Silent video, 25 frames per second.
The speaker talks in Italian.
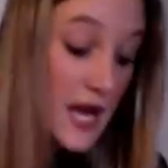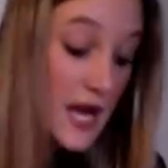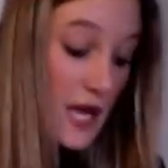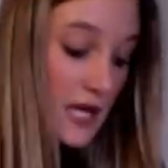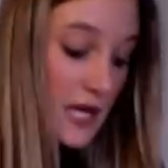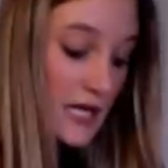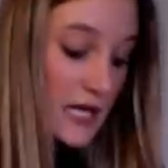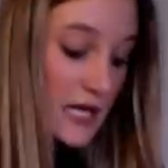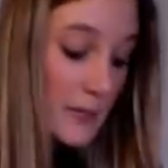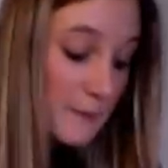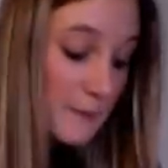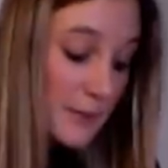
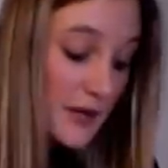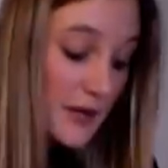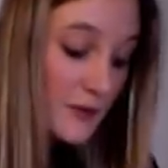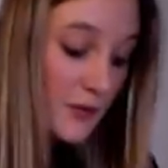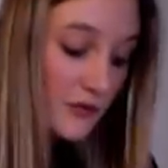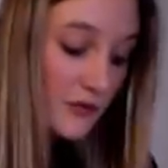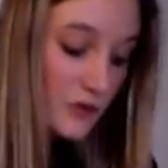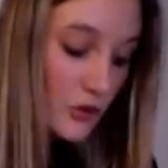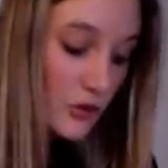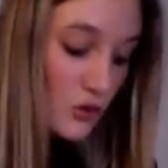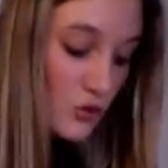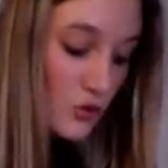il
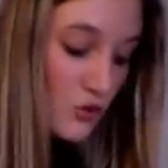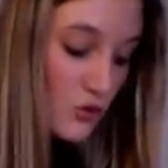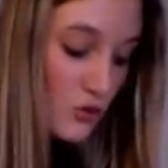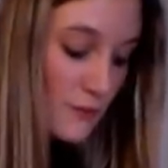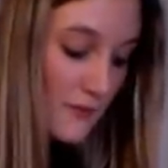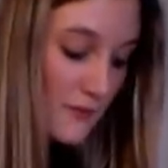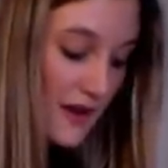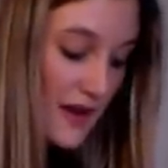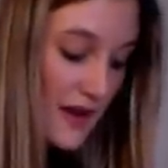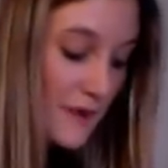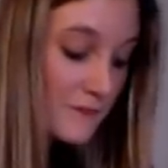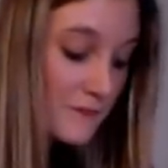primo
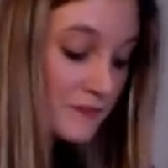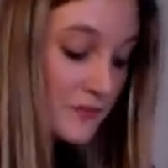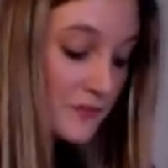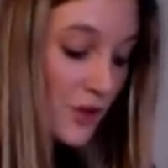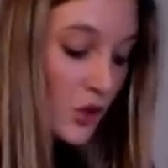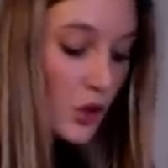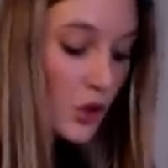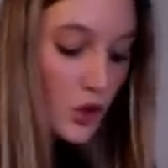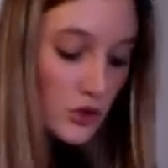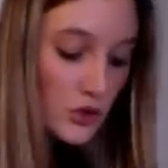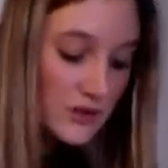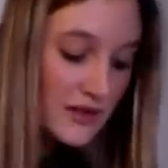volume
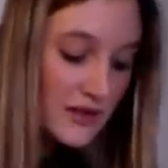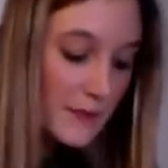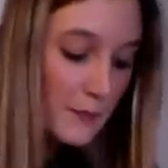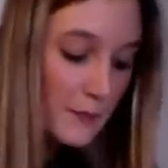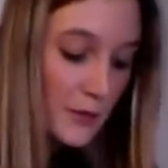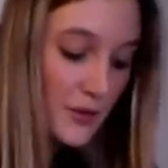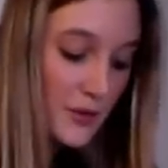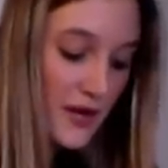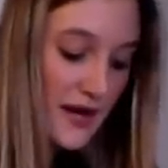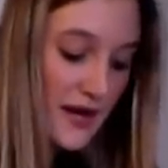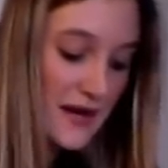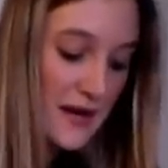
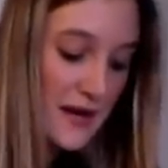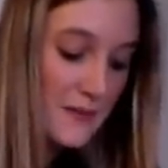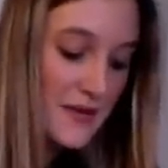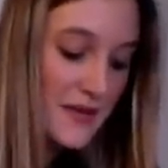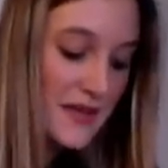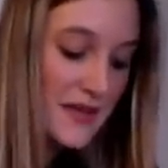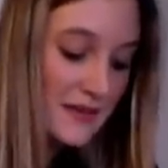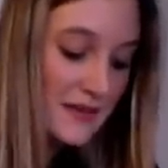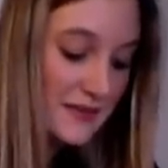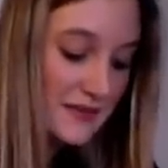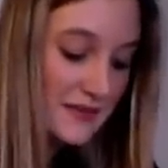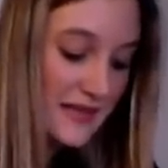
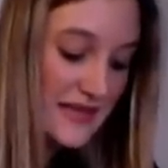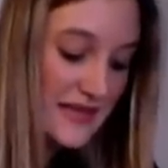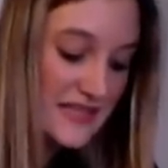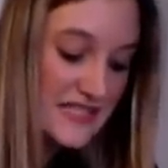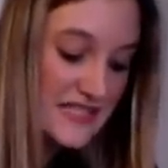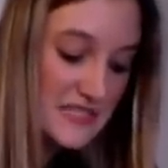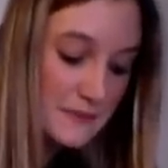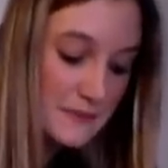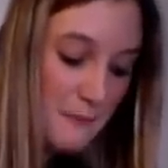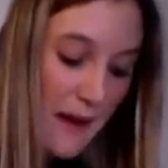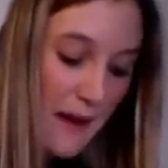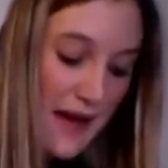contemporaneamente
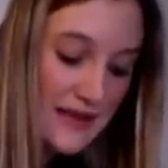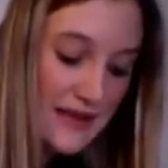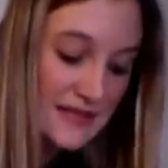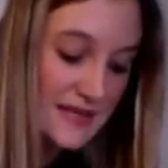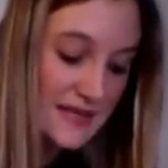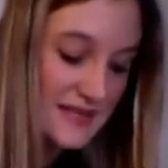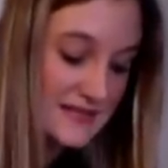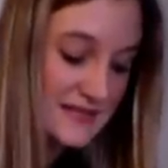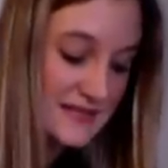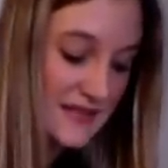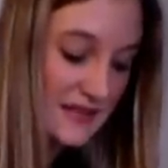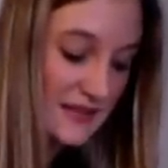in
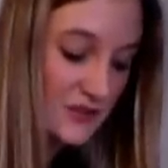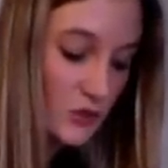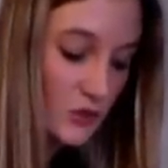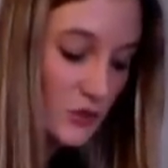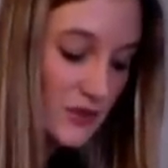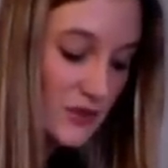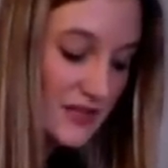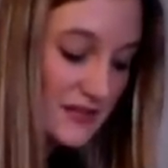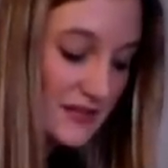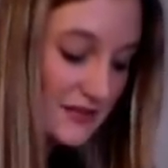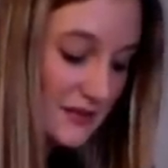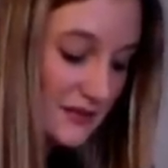Spagna, Stati
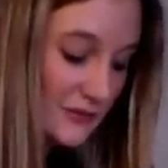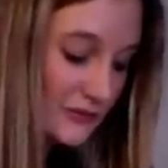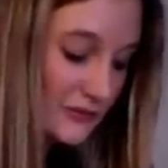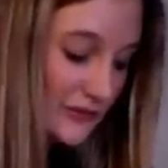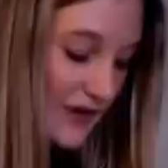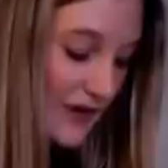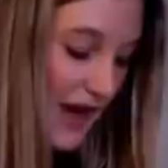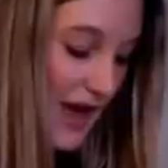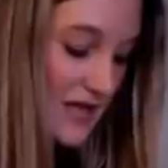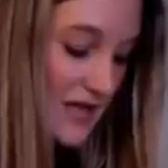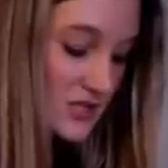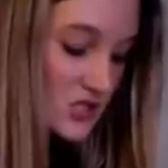Uniti,
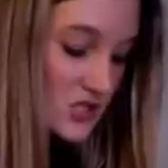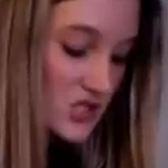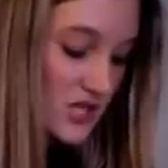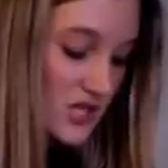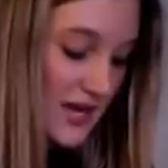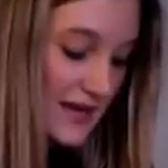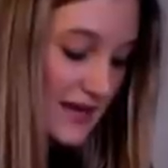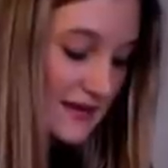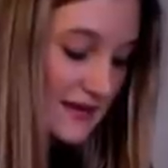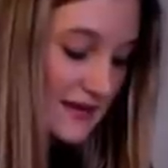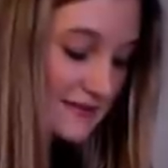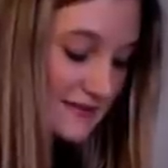
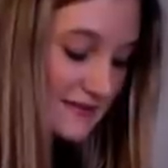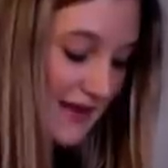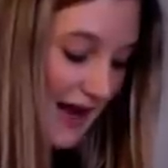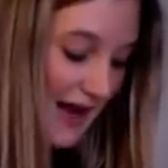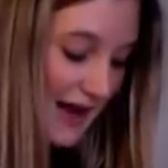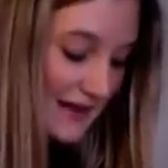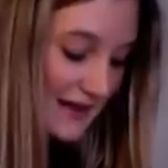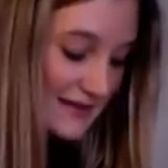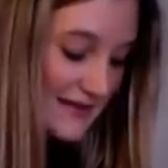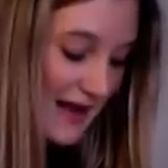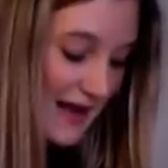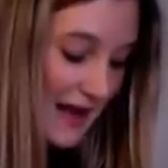Francia e
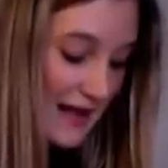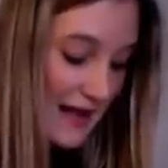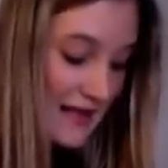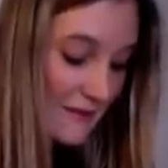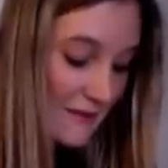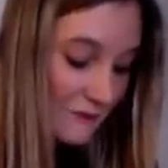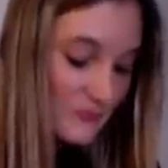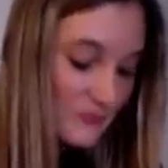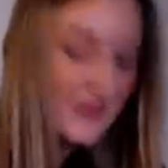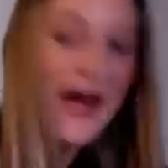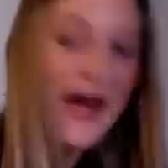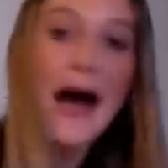Italia
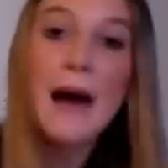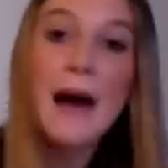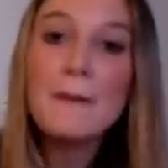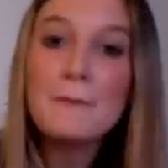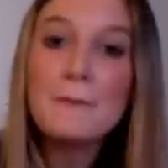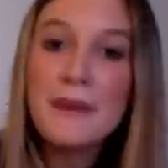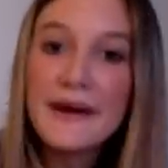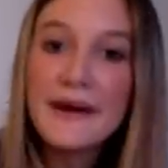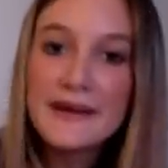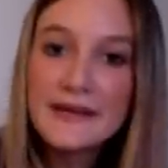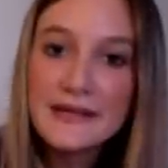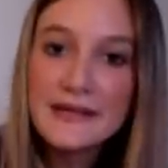da
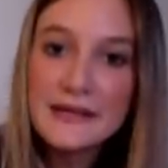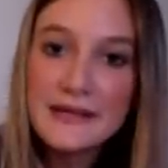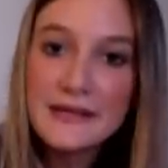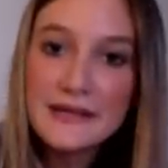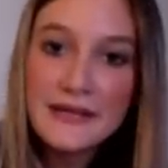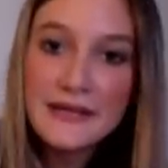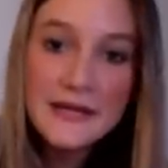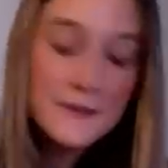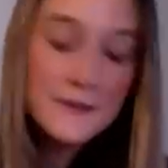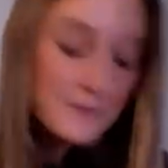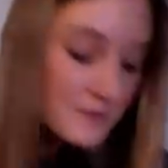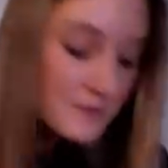
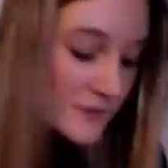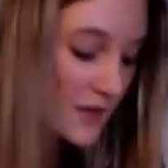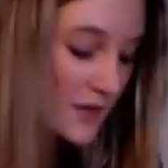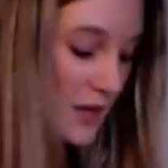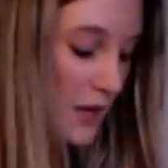Panini.